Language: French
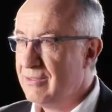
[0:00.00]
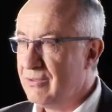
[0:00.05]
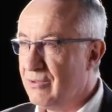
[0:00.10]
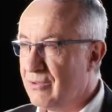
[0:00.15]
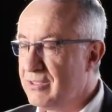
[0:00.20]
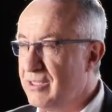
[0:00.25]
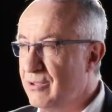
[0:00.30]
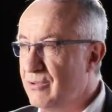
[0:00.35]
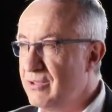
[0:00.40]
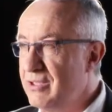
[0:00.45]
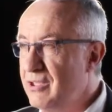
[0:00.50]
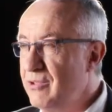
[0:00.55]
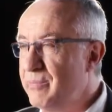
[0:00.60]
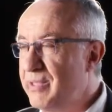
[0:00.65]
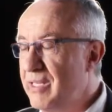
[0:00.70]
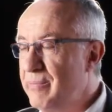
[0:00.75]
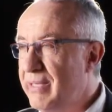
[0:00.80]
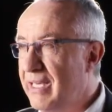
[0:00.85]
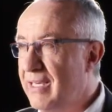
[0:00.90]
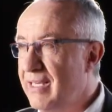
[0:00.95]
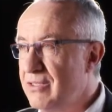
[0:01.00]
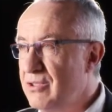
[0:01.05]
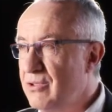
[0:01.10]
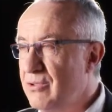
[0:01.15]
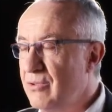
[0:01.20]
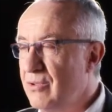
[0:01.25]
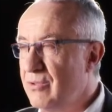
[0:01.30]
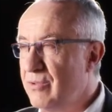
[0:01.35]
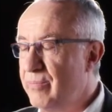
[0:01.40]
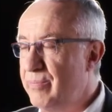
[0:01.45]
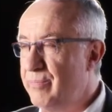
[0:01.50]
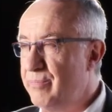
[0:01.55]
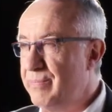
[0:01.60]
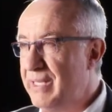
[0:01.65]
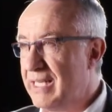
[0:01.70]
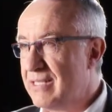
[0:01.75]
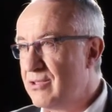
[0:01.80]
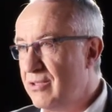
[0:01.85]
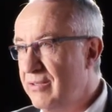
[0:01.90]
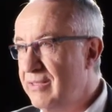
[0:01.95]
Donc c'est aussi une préparation
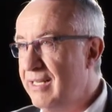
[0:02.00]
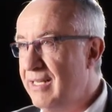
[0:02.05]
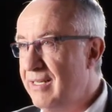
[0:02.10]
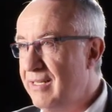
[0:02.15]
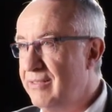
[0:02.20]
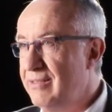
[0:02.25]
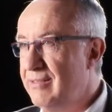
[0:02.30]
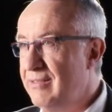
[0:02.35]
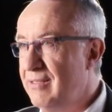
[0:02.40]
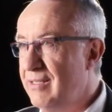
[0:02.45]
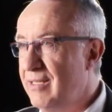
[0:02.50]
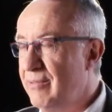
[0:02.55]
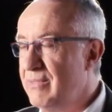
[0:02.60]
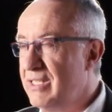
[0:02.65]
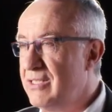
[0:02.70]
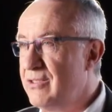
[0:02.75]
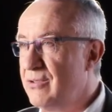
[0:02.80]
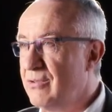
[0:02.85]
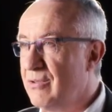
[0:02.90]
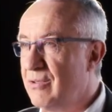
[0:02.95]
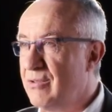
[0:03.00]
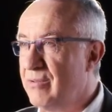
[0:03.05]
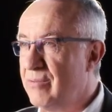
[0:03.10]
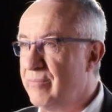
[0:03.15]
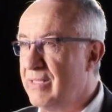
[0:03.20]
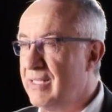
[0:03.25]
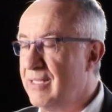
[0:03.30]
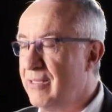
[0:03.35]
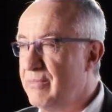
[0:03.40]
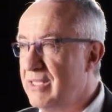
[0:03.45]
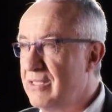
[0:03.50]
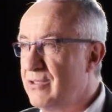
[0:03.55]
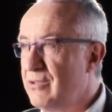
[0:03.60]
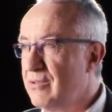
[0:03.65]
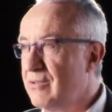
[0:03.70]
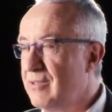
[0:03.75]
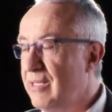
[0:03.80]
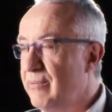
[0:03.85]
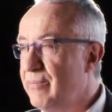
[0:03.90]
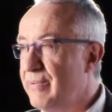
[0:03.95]
personnelle à la mission, mais la
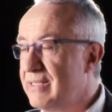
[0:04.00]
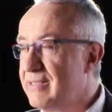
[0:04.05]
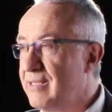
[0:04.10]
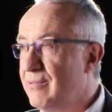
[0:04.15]
mission, n'est pas